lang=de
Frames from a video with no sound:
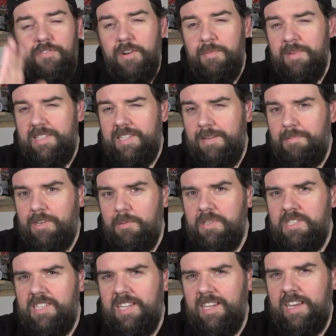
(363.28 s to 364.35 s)
will mit dem, glaube
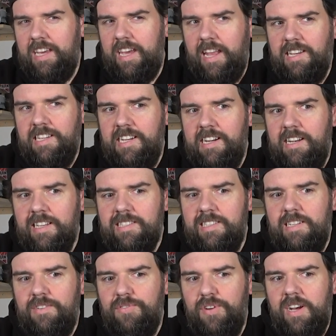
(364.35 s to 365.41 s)
ich, die Rallye
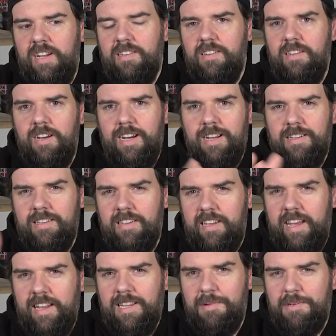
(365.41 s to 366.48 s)
Classic fahren. Die
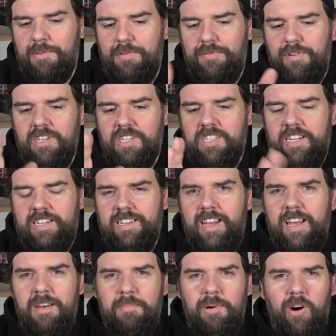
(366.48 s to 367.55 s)
Rallye habe ich schon mal vorgestellt,
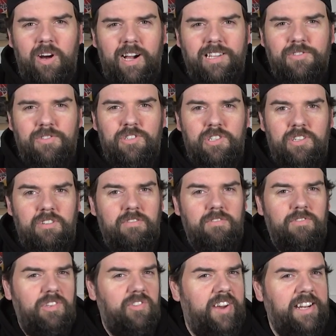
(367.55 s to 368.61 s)
braucht also ein
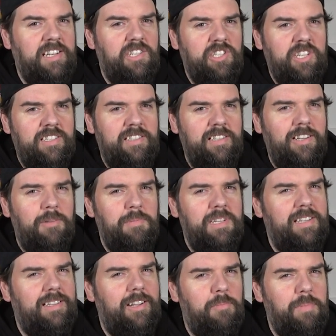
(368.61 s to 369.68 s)
zweites Chassis, glaube ich.
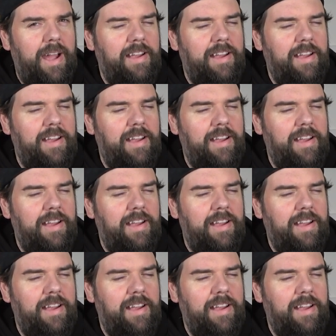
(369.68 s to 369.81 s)
Ich glaube,